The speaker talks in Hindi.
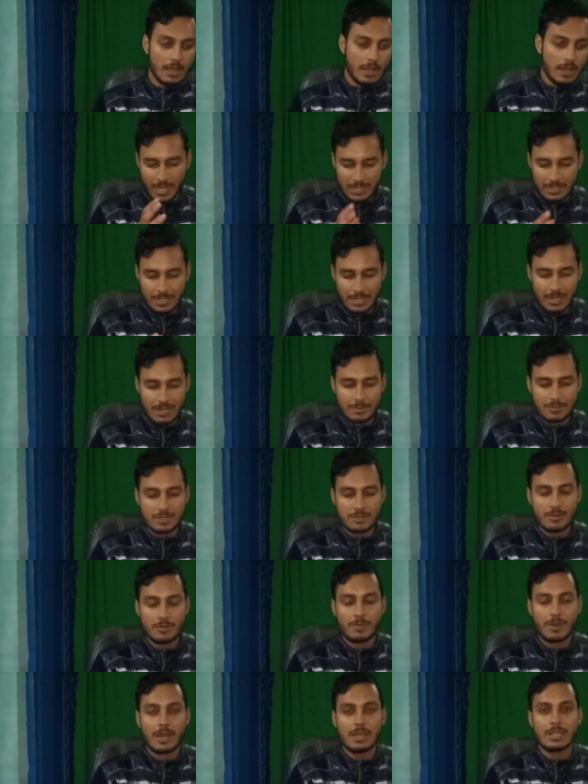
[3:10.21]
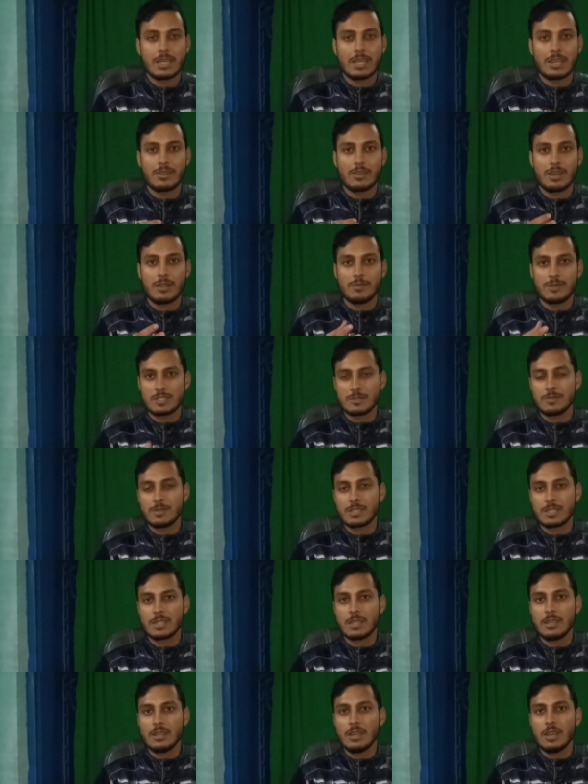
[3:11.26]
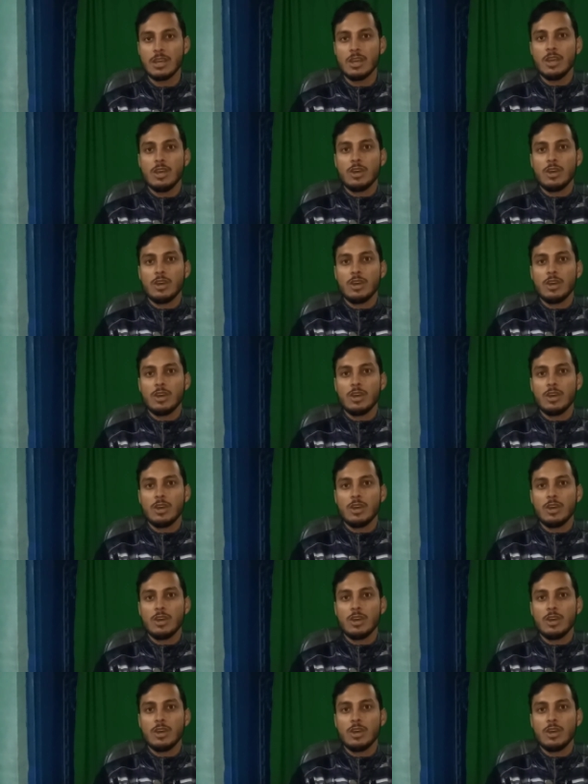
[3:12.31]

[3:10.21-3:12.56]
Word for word: बात करें हम इसमें पाए जाने वाले बिस्मित की